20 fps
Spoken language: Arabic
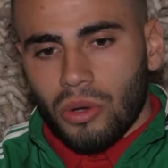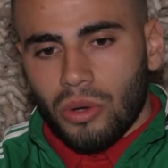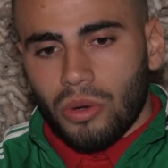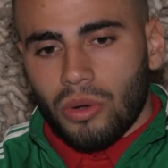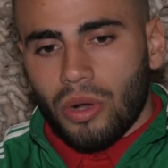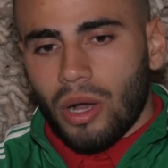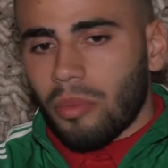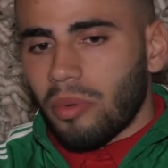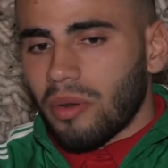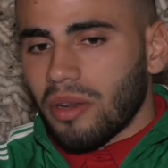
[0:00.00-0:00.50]

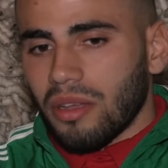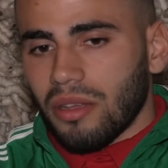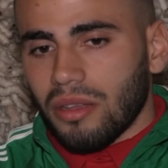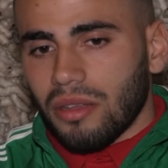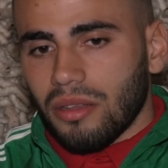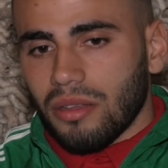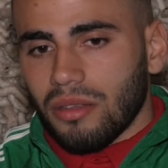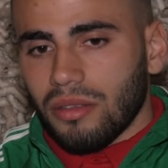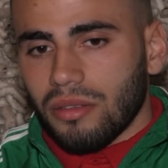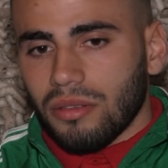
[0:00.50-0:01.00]
و ابري
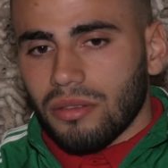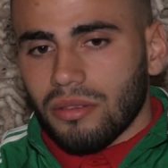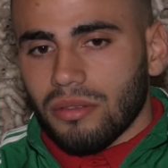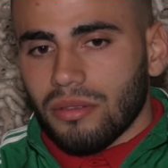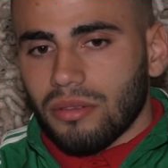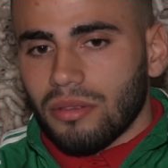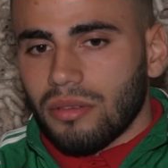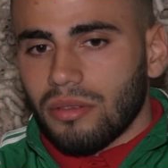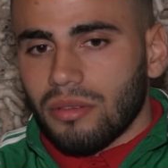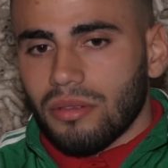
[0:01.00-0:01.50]

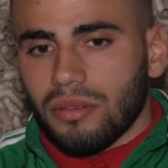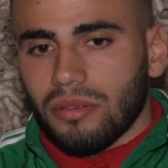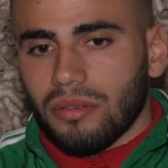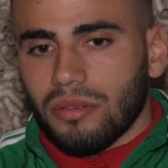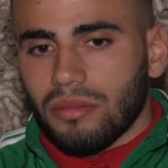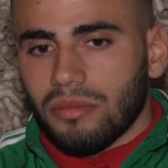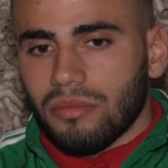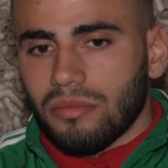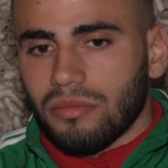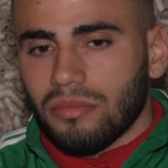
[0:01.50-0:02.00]

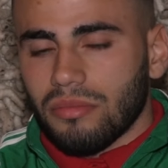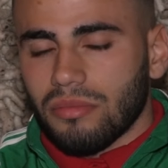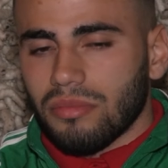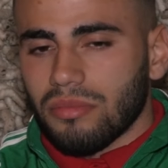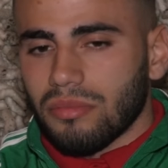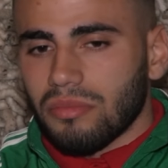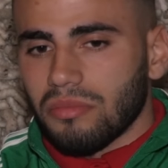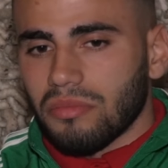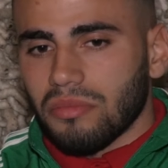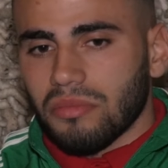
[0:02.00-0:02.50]
آه،
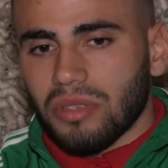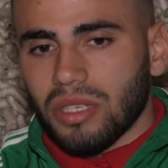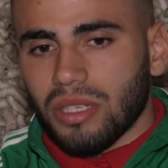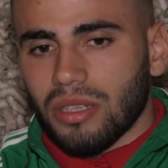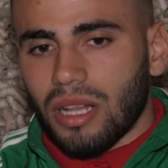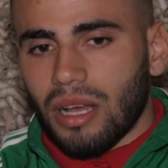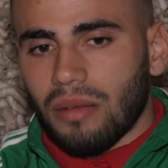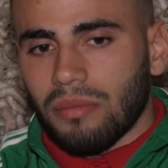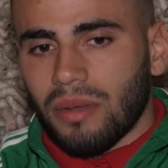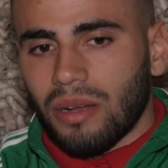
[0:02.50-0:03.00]

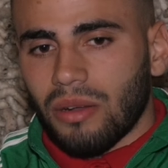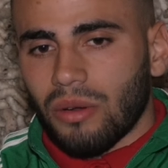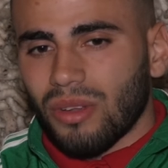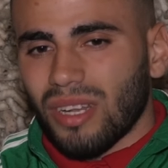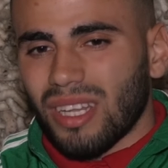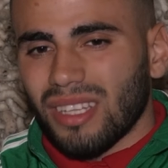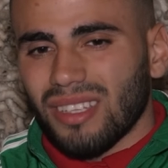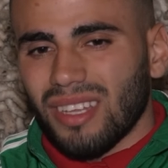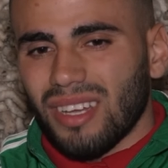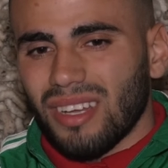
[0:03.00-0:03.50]
مشيت نلعب مع
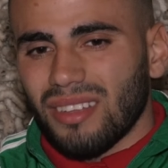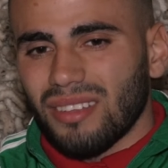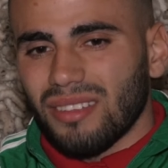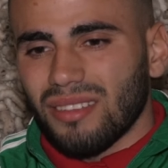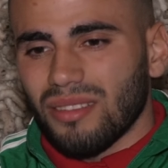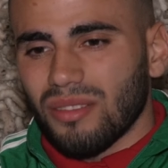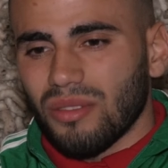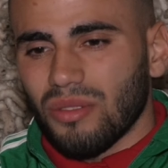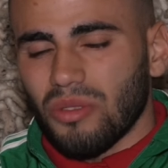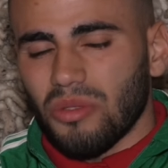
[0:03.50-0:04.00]
هولندا
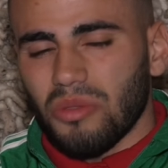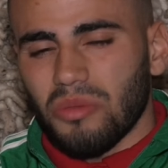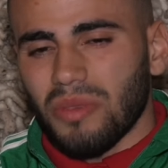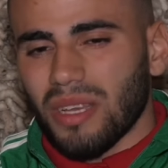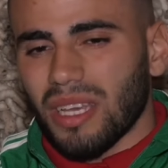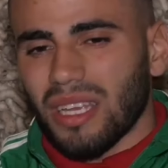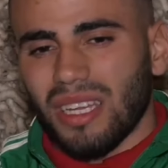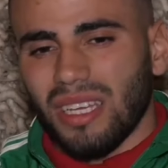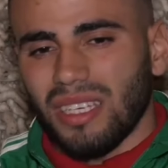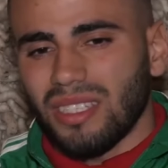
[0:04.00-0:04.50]
وما
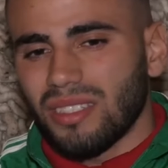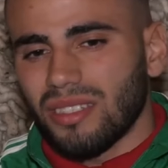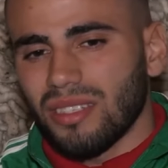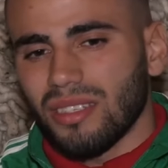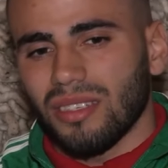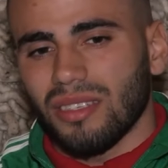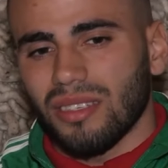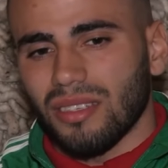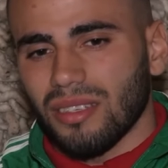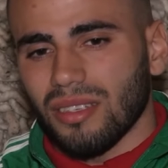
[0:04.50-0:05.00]
كنحش
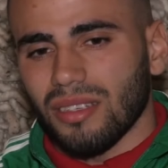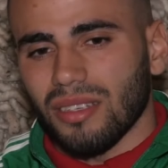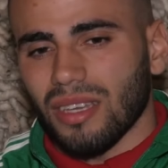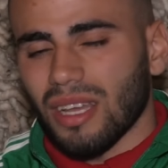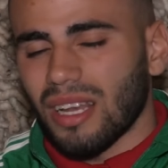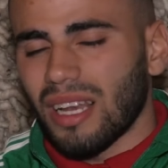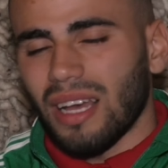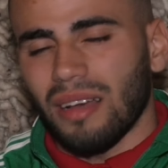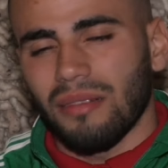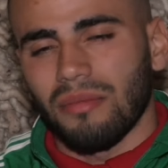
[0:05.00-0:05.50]

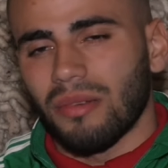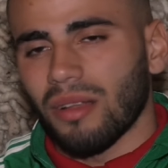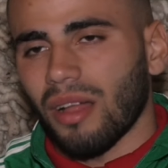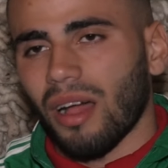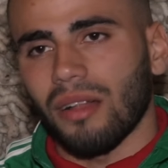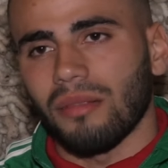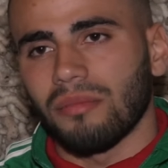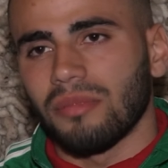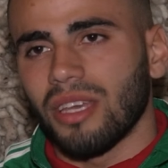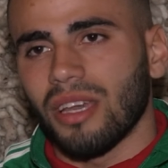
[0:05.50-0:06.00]
كنلعب
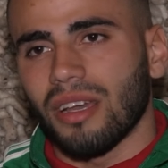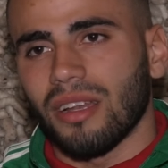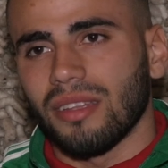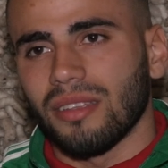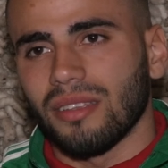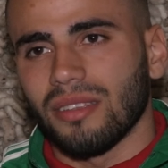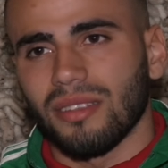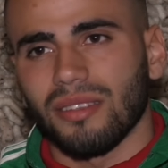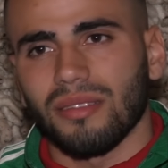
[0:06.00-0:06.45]
بالقلب ديالي